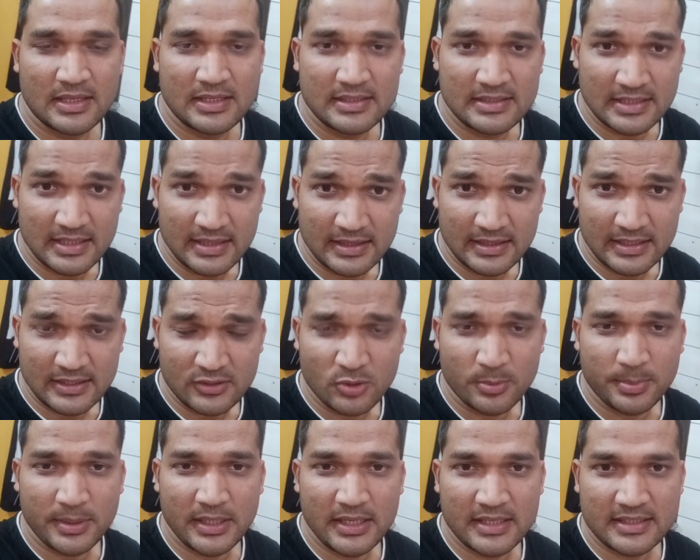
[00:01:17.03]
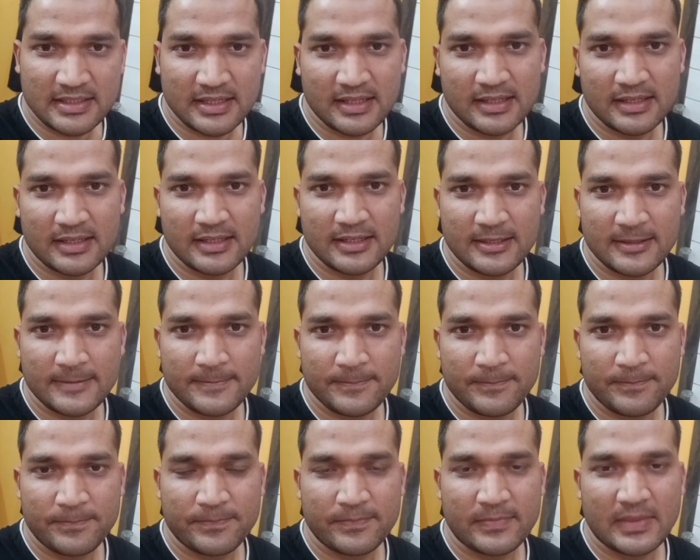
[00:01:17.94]
जनता जो परेशान है
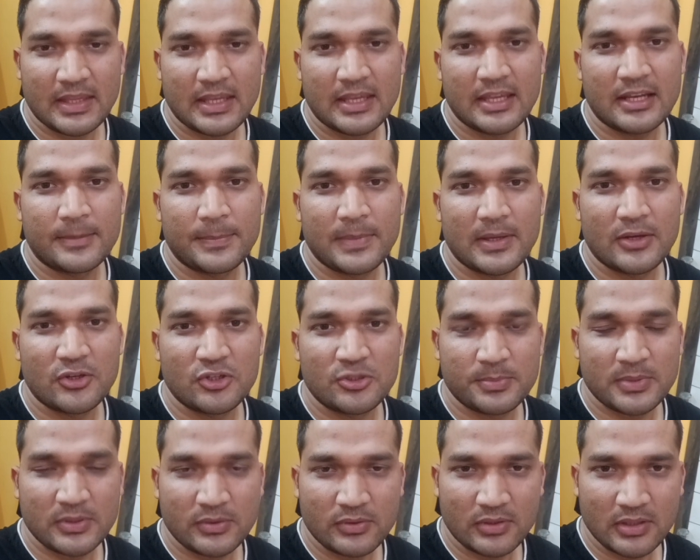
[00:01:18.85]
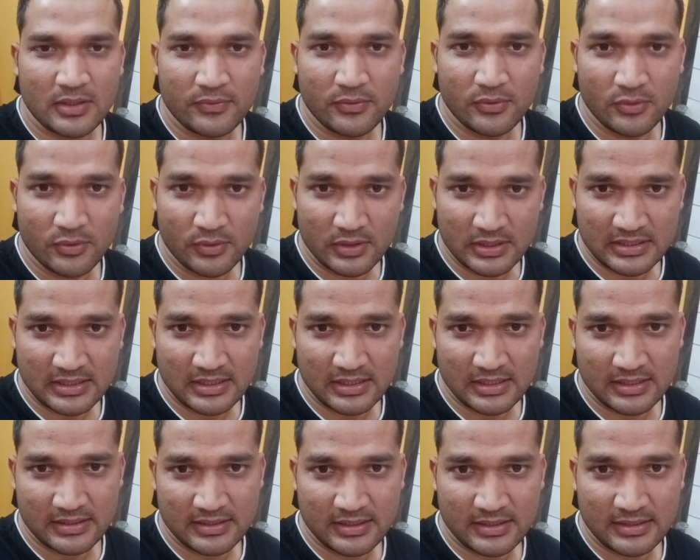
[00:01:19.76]
कृपया उस पर थोड़ा फोकस
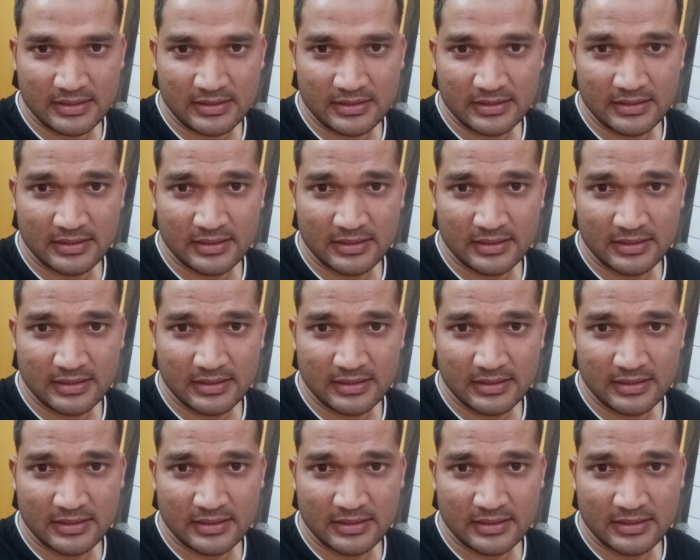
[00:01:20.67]
करा जाए